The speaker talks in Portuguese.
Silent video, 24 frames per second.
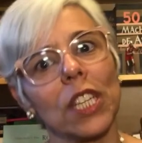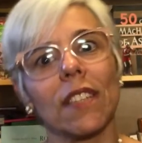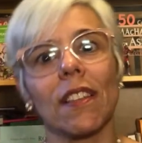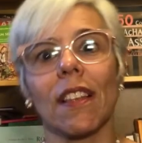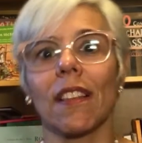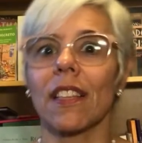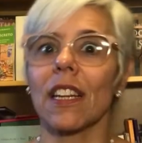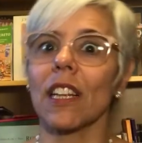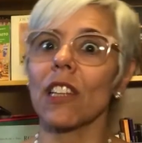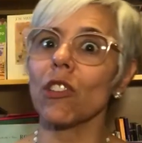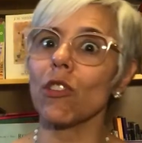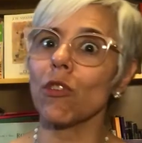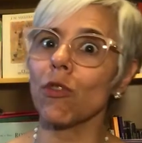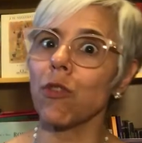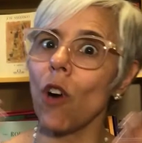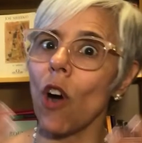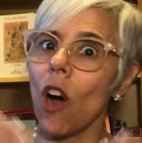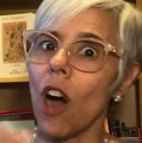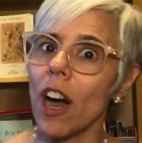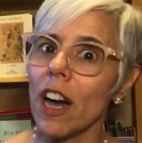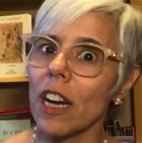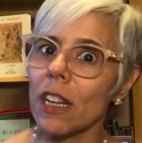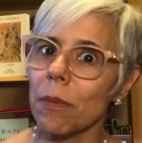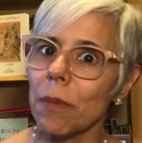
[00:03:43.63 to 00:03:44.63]
se
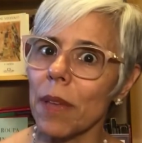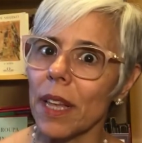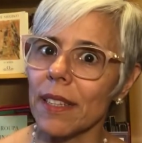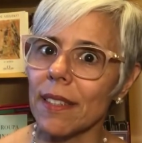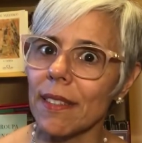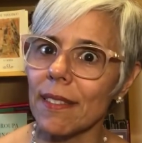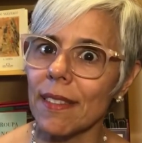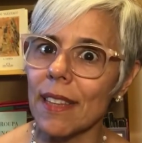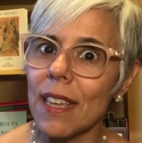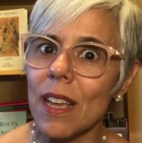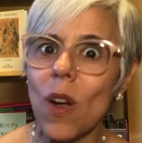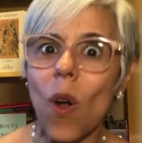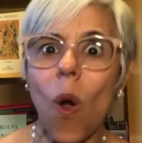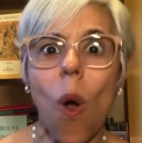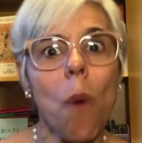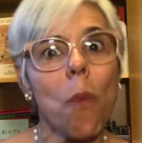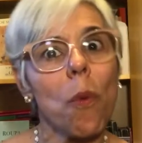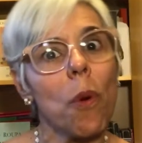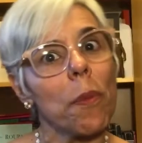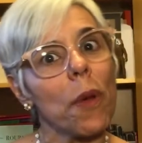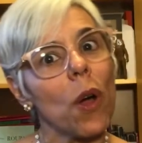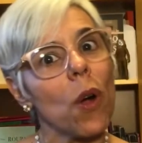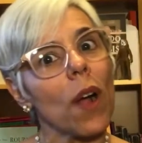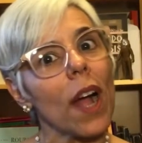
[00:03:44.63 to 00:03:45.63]
transforme, assim como
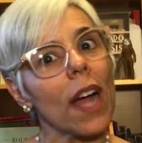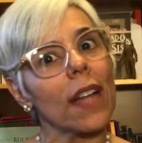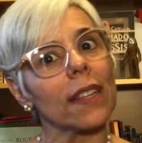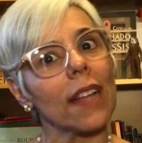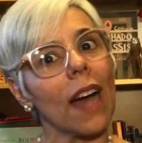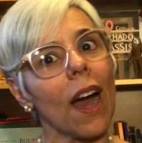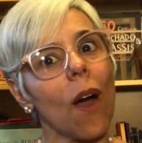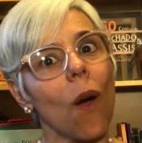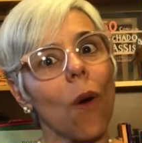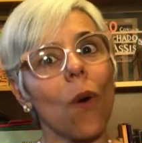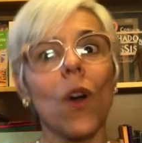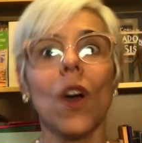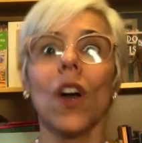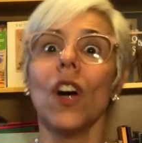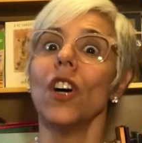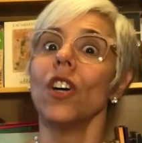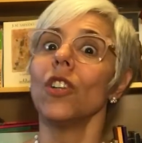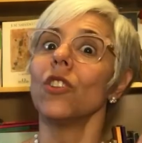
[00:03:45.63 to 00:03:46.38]
o meu canal,